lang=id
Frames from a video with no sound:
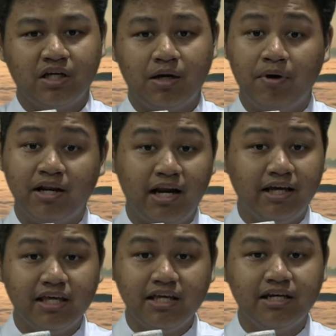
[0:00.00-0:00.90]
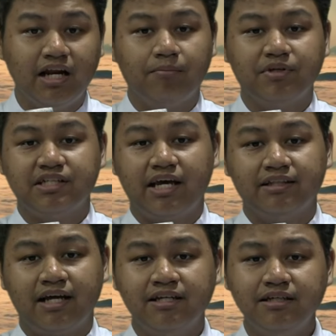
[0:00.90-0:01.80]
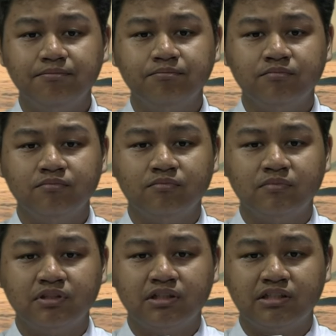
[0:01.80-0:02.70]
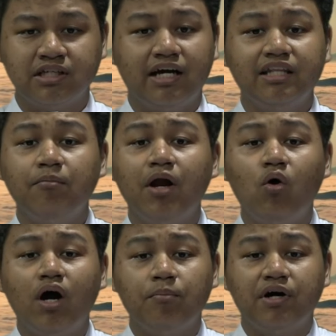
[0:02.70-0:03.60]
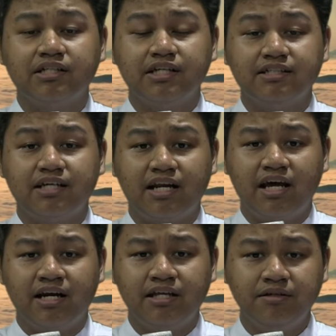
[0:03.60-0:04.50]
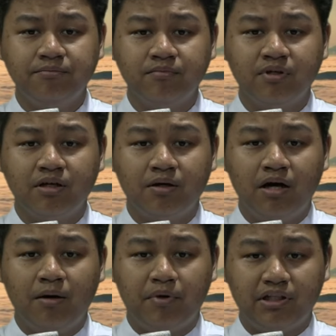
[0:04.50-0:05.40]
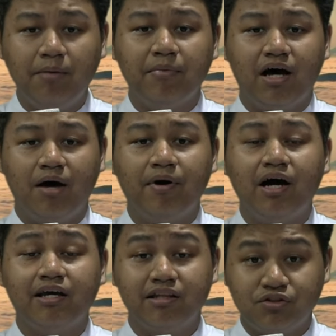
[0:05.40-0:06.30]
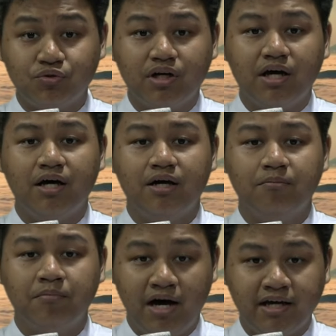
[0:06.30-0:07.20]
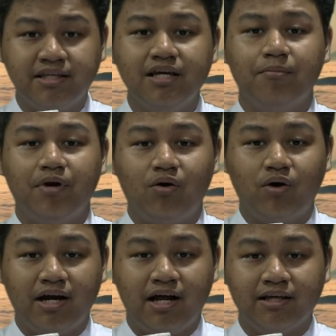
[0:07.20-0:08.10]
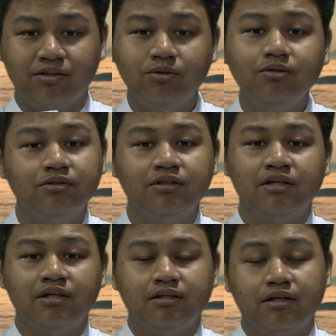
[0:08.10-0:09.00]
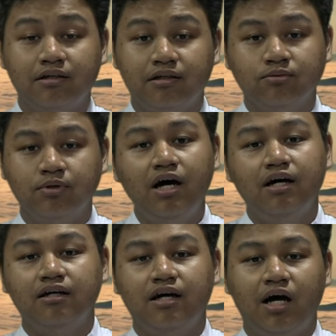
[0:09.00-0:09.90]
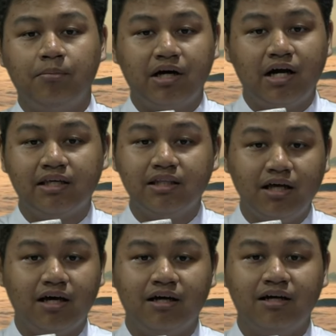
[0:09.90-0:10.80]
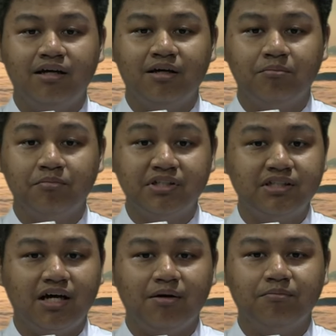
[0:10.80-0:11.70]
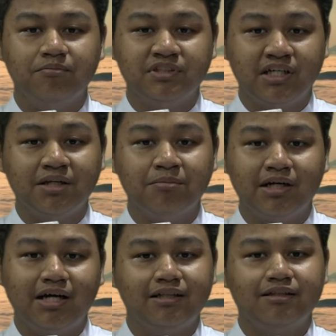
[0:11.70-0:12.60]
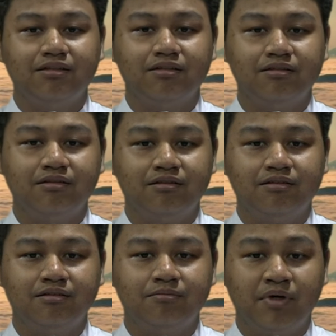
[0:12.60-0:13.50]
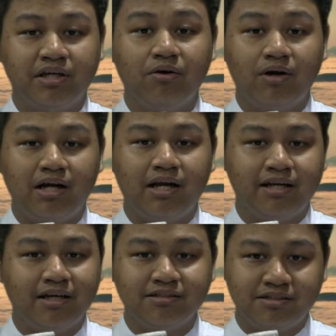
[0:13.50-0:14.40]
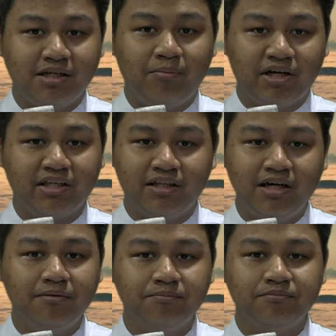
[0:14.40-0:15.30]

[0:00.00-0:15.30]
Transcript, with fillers: Kembali lagi dalam kisah yang tadi, jika kita melakukan pekerjaan sehari-hari, pertama, apakah kita sudah bahagia melakukan hal itu? Dan kedua, apakah kita bisa menjadi berkat bagi orang lain dan sesama kita?